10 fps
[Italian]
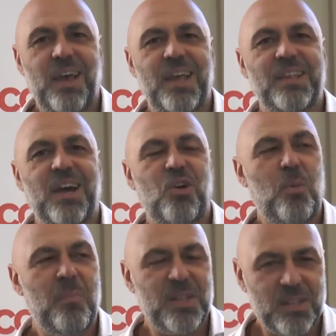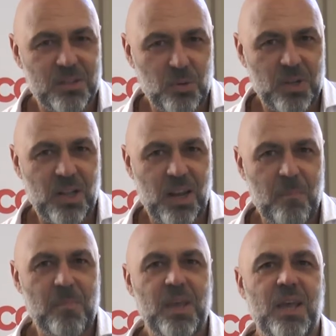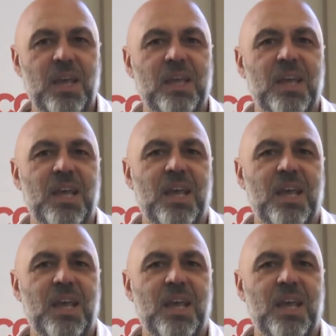è da commentatore dell'NBA,